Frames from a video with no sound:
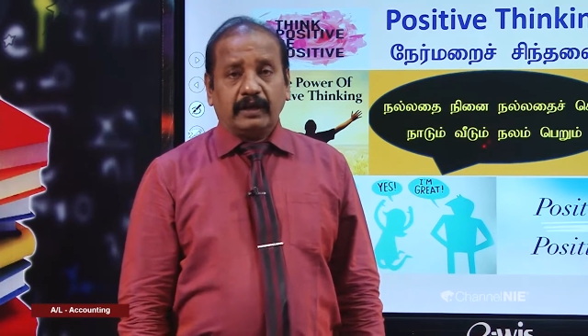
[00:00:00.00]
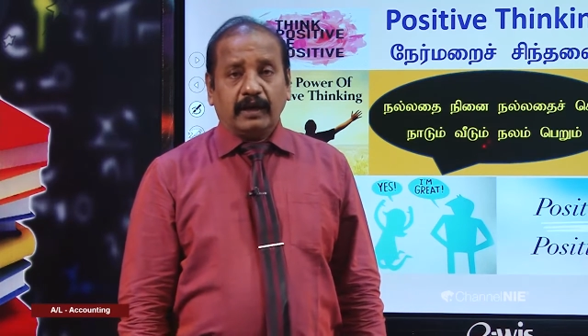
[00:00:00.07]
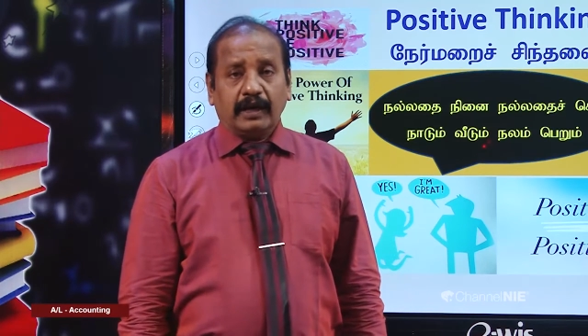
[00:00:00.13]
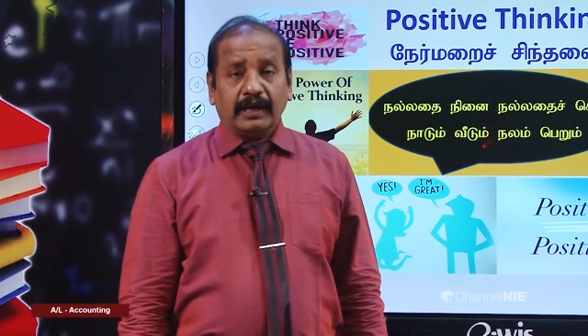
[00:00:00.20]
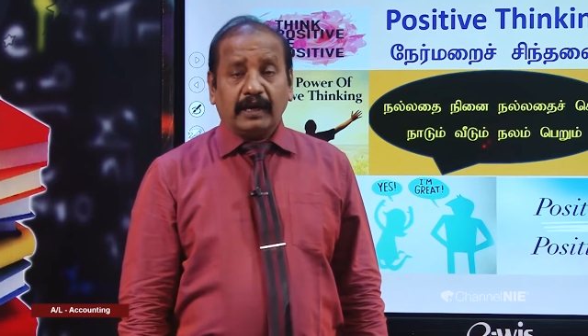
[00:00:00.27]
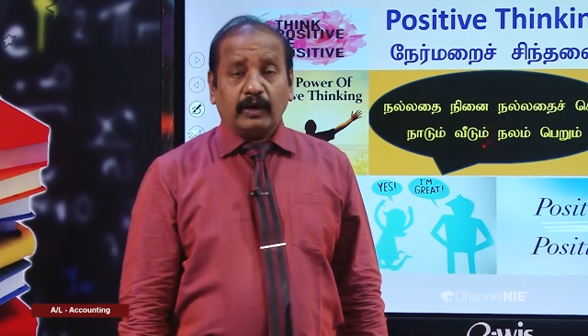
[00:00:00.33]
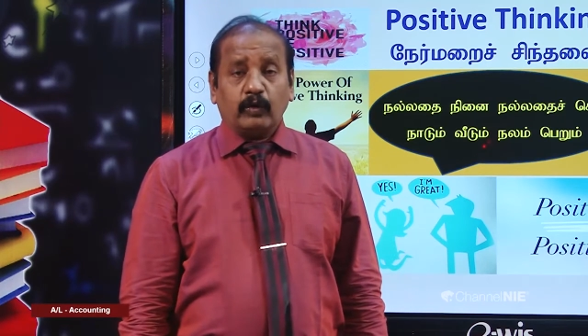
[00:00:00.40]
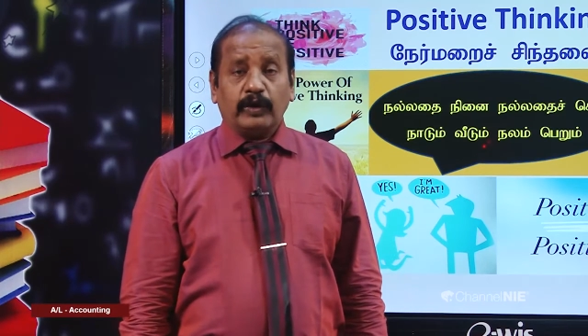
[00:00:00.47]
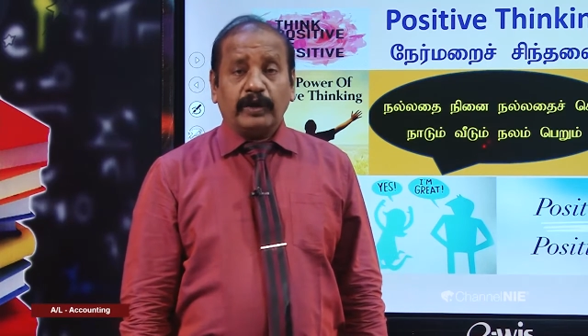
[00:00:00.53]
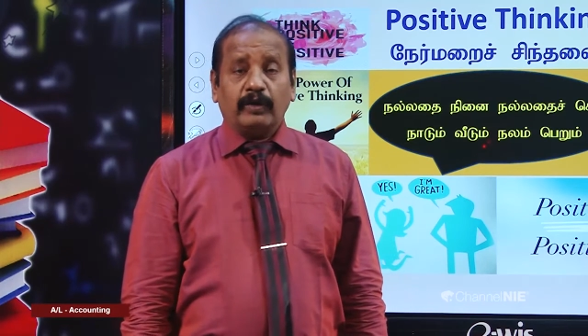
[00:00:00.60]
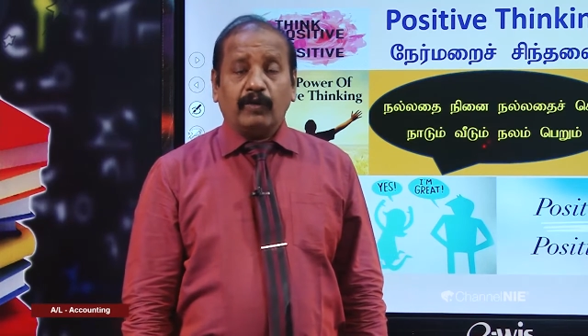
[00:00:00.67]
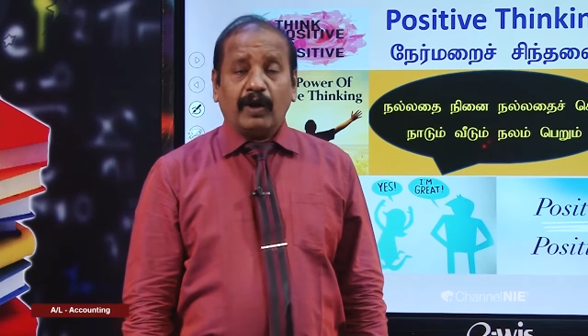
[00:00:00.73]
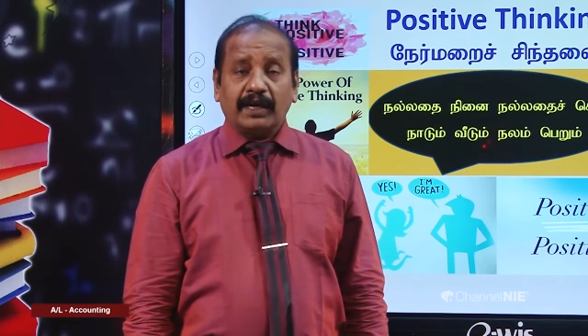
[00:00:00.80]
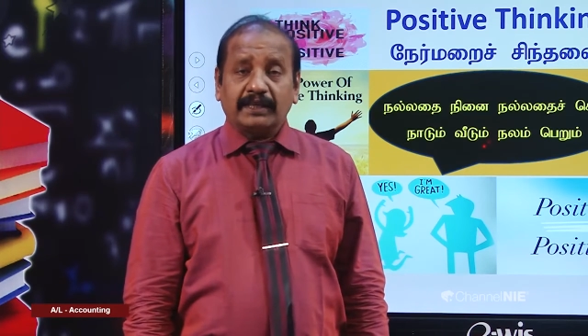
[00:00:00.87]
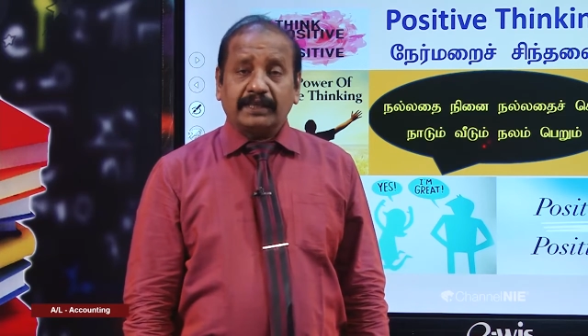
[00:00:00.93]
எங்களுடைய
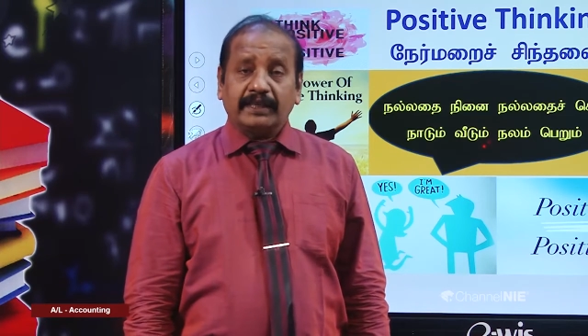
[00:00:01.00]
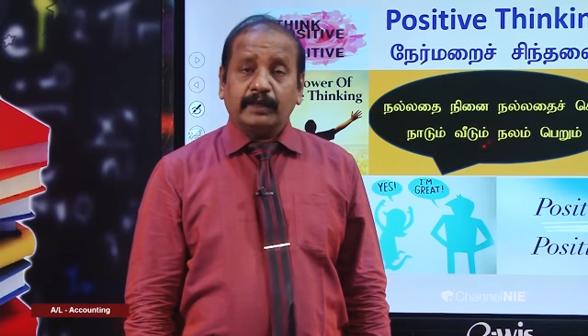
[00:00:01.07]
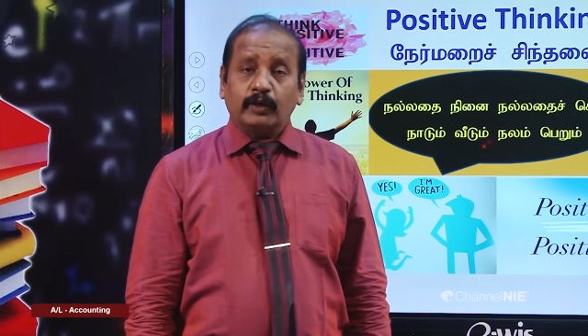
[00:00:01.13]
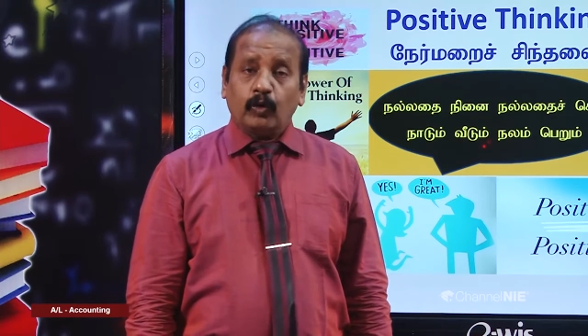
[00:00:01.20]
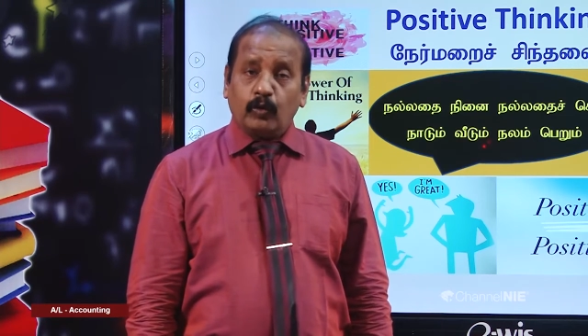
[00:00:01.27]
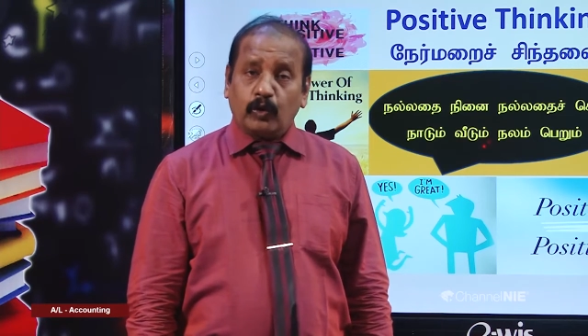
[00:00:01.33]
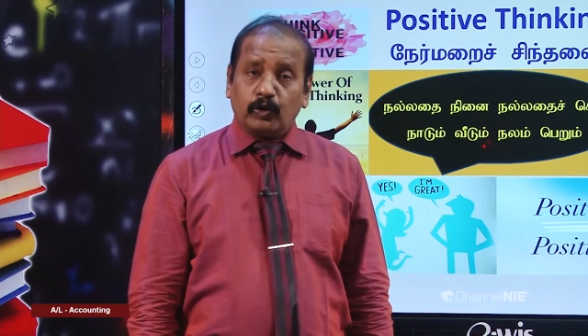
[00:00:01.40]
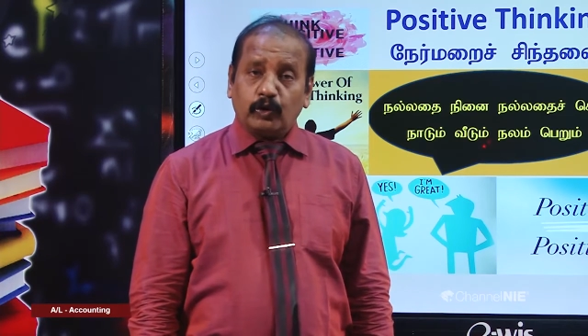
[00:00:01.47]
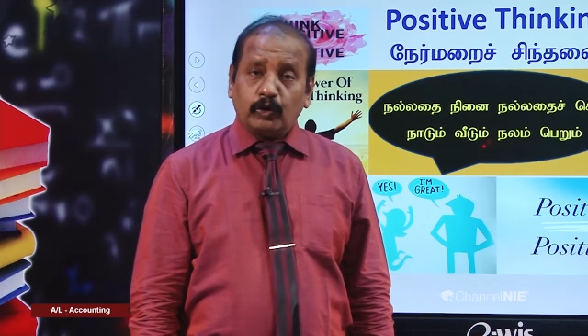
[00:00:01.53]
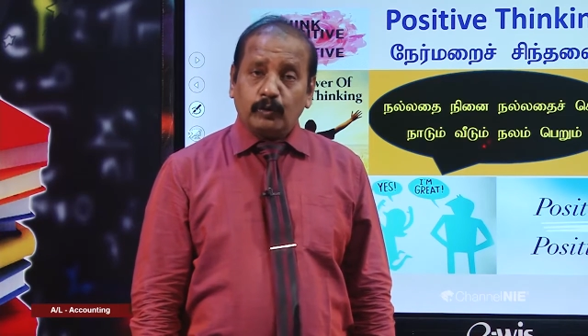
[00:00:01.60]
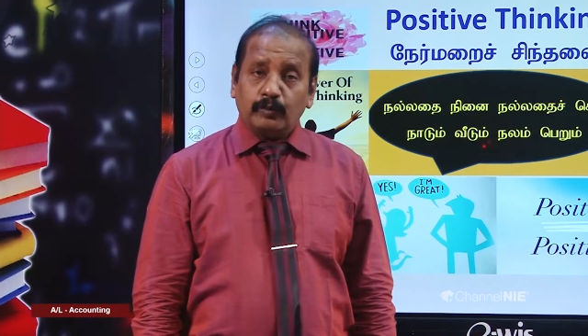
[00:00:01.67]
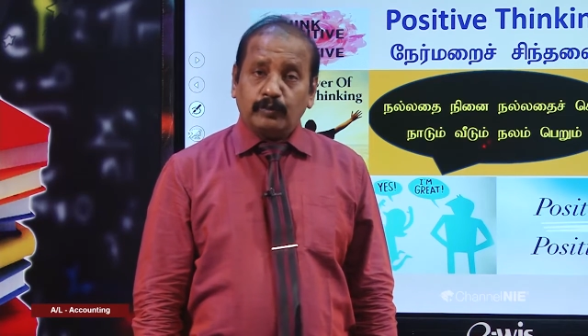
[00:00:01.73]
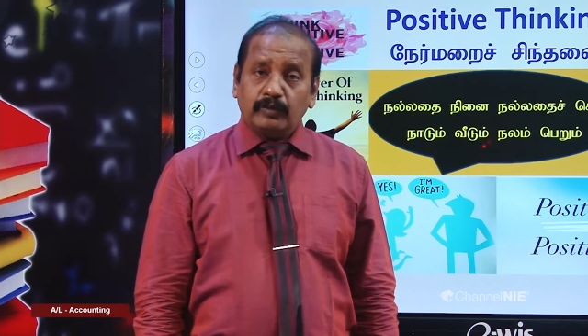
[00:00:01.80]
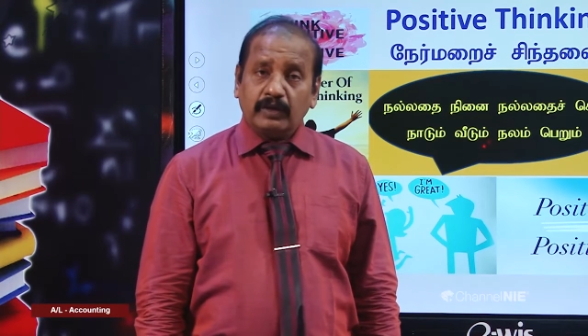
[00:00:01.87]
வாழ்க்கையில் ஒவ்வொன்றும்